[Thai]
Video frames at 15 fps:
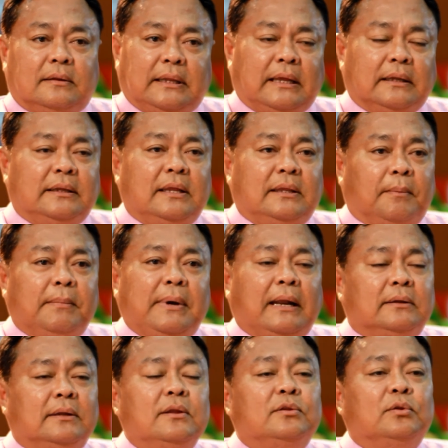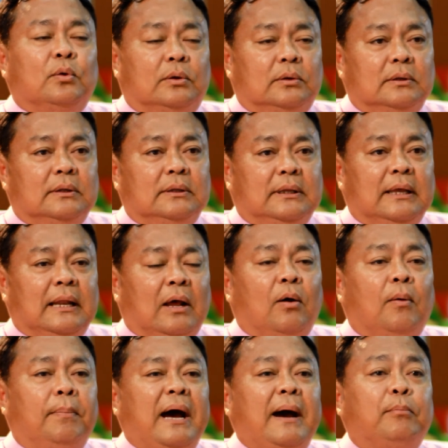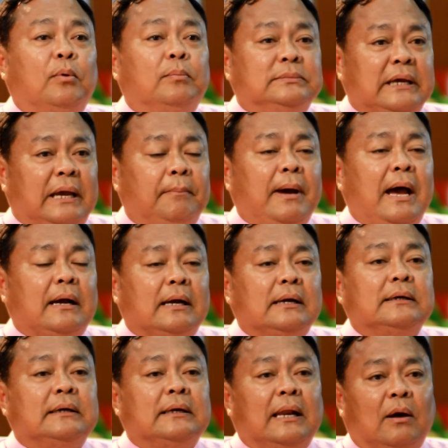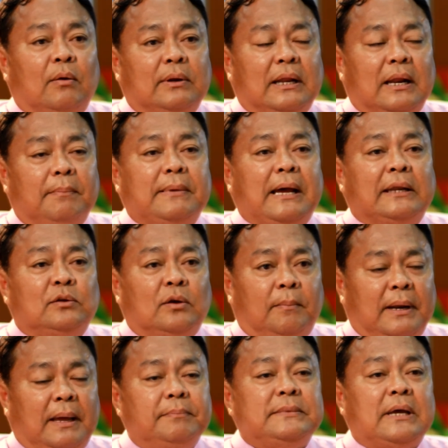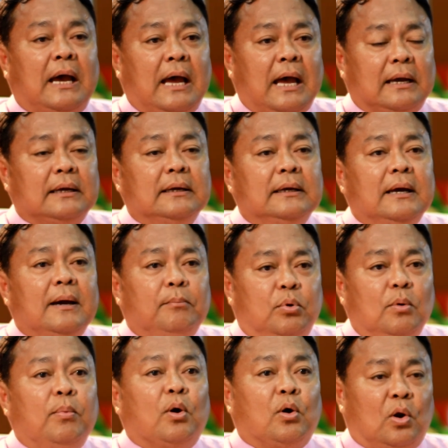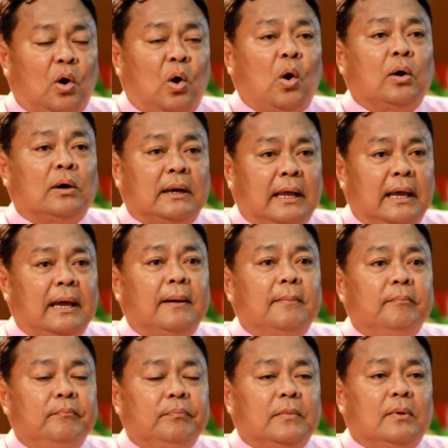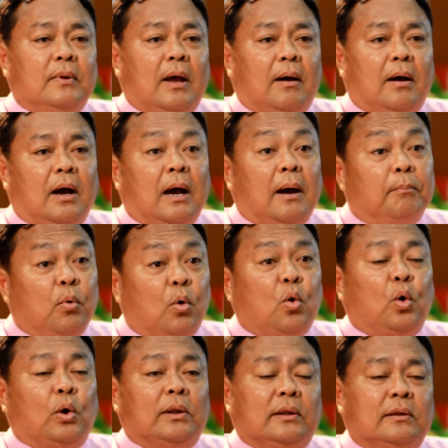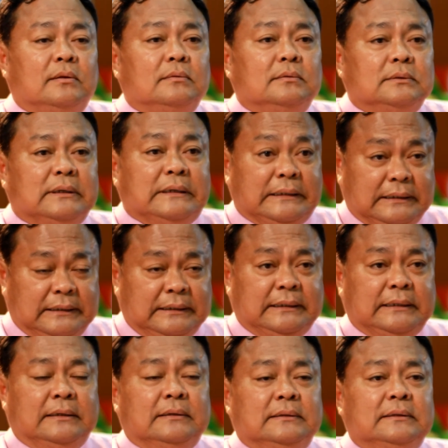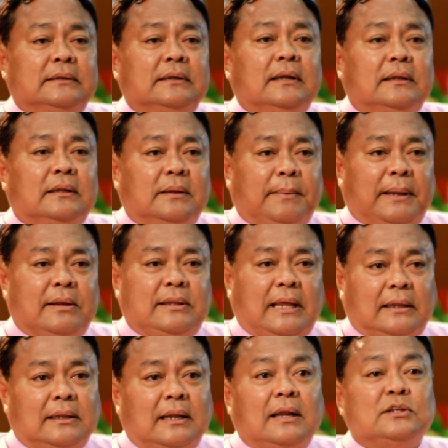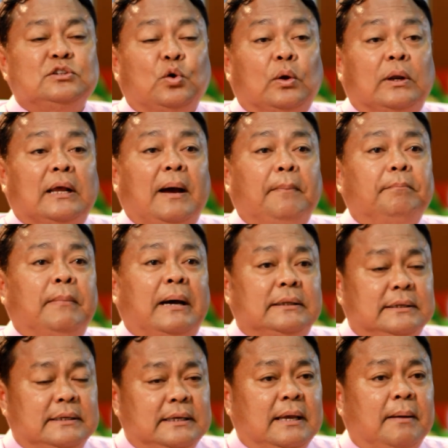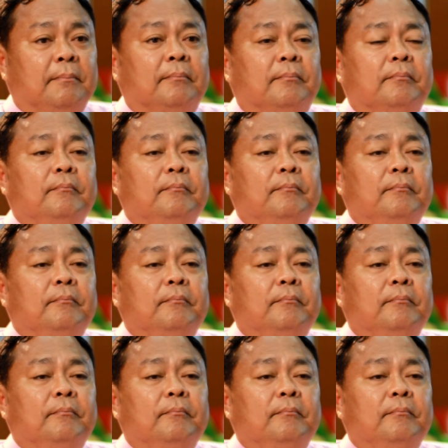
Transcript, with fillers: สิ่งที่สำคัญที่สุดที่เราภาคภูมิใจมากก็คือเราได้รับการยอมรับจากผู้ปกครองและบุคคลอื่นๆ ที่เป็นสาธารณชนครับมาเยี่ยม